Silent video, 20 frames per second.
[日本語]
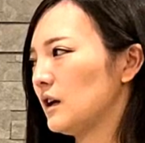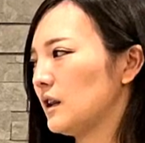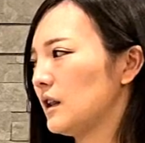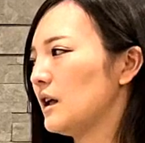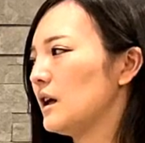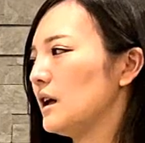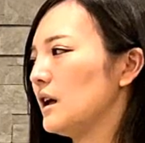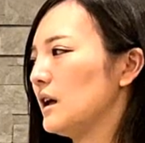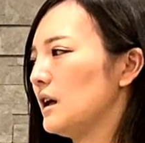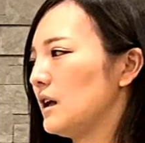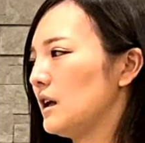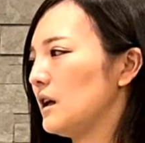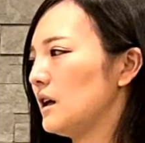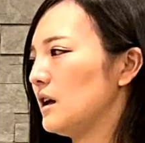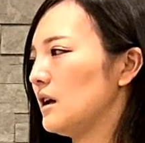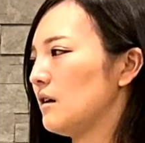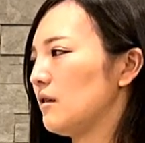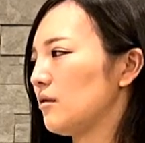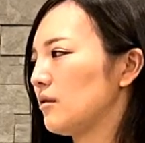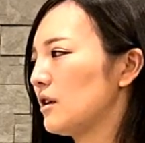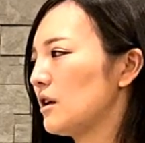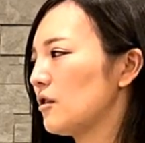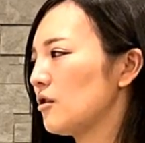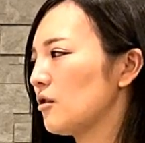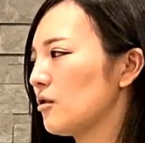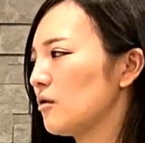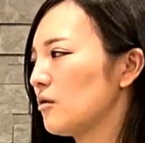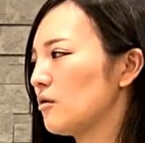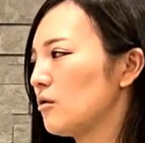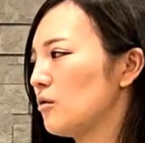で、えー、不正
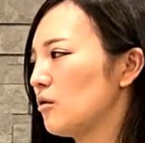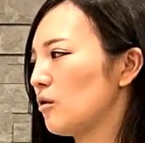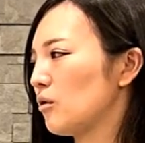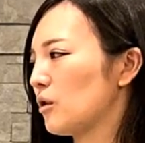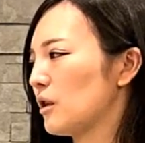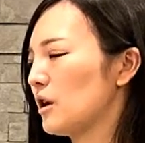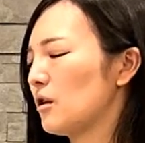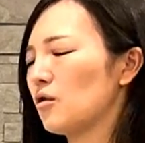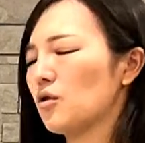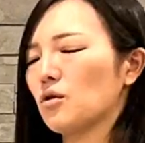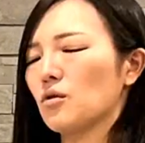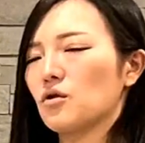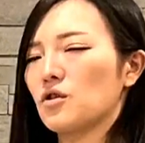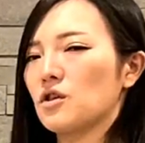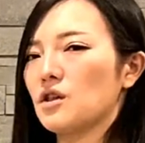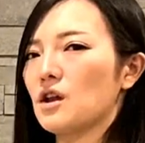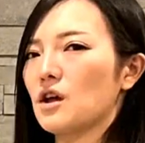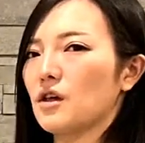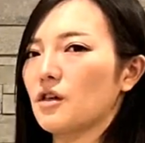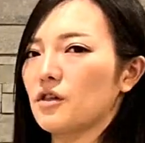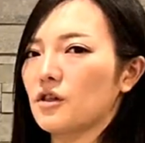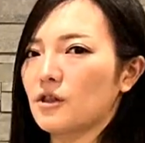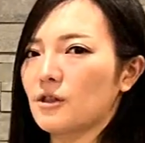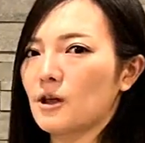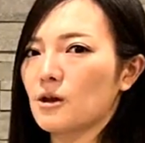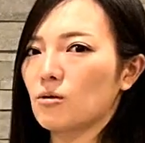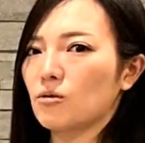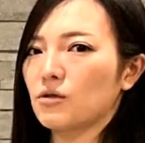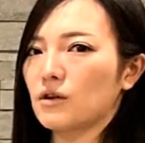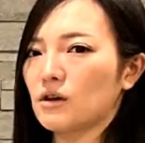受給の手口を指南して
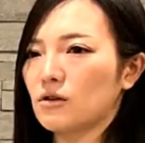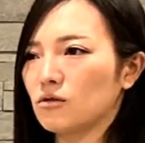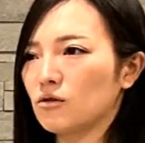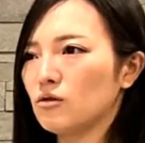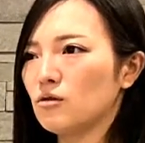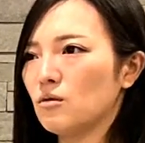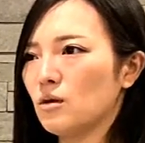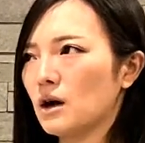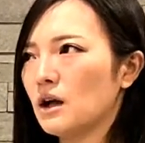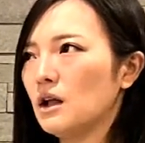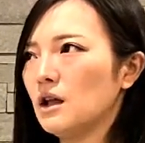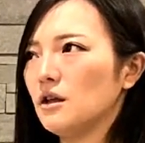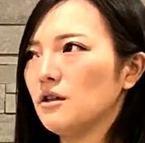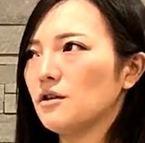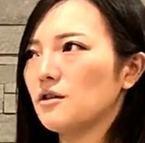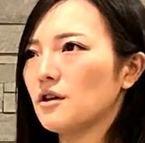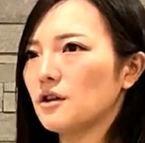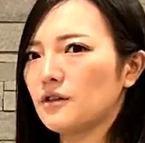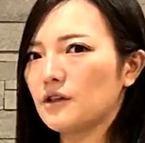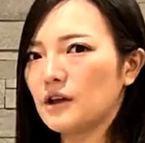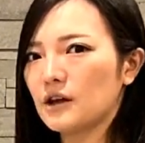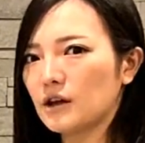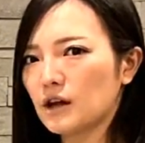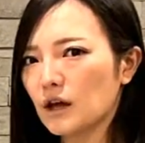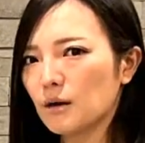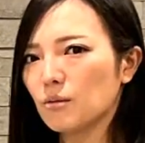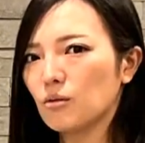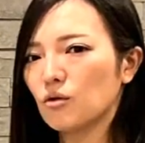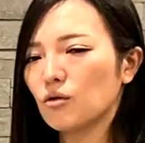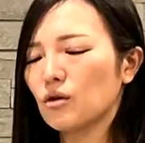逮捕されるというのは、実は前
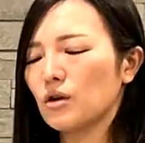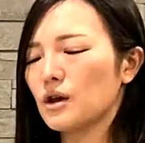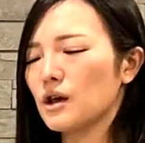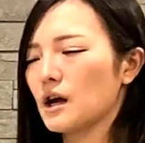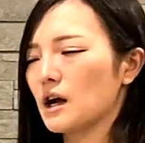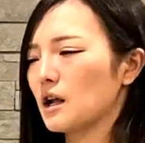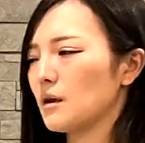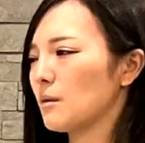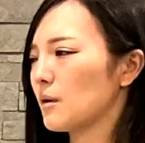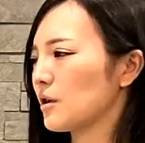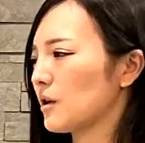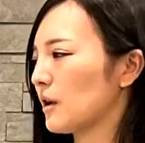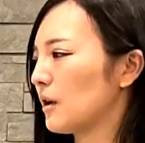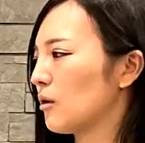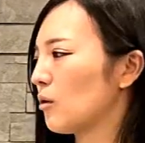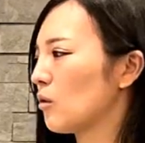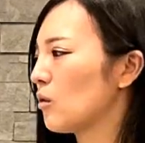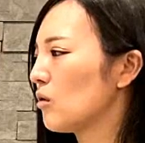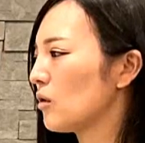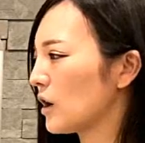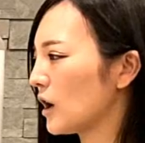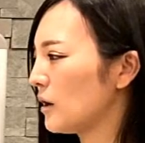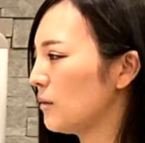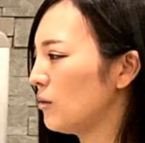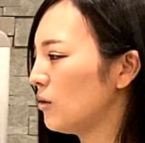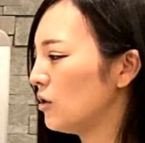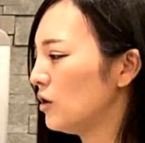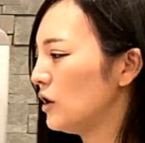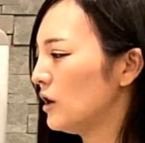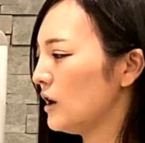回も、えありましたけど、今回
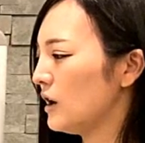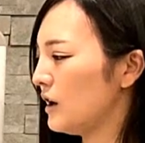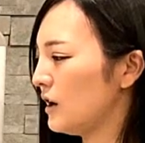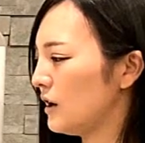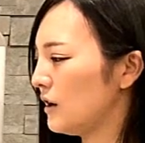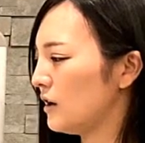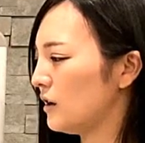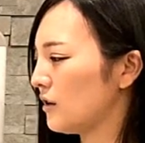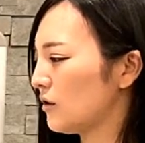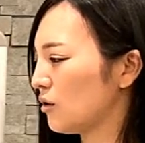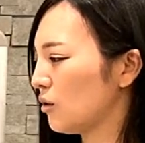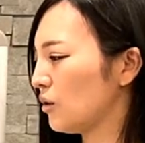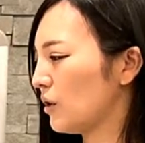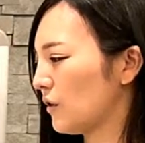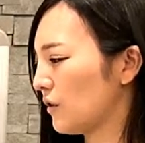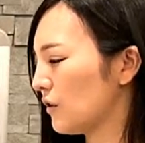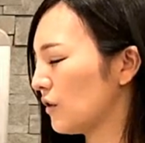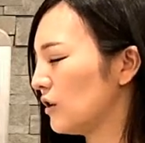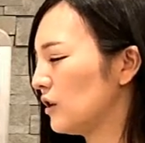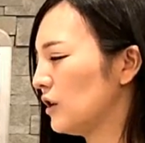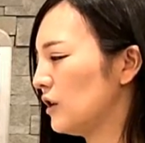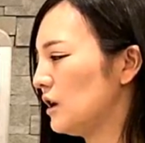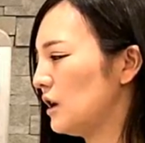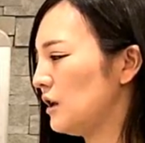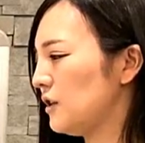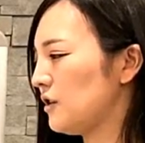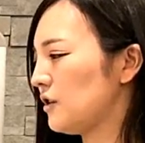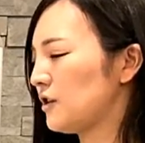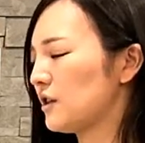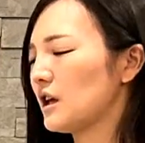も、えそうです、
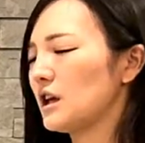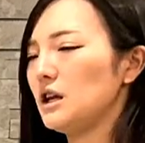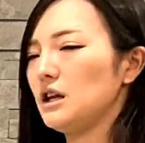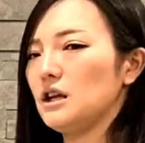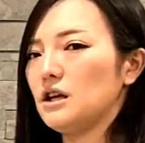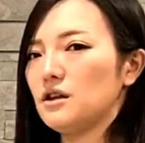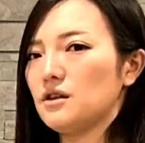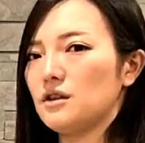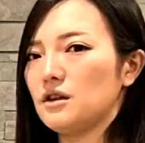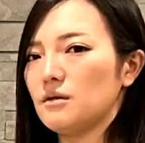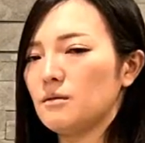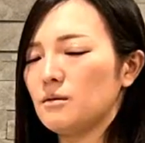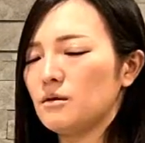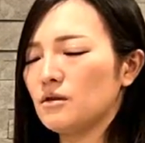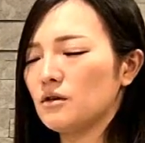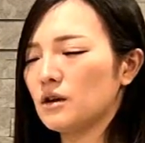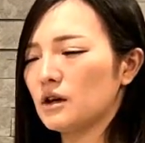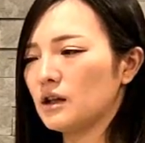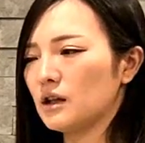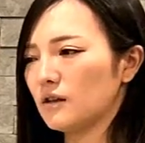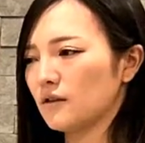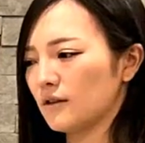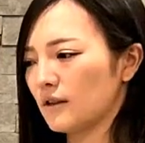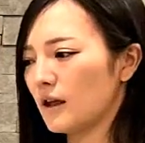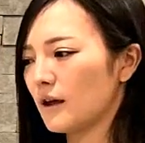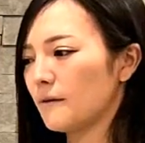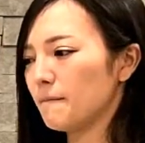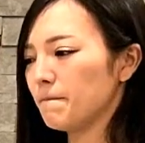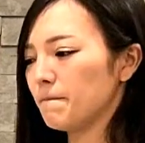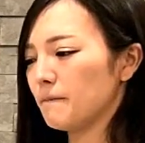え実際に自分がです
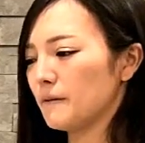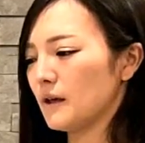ね、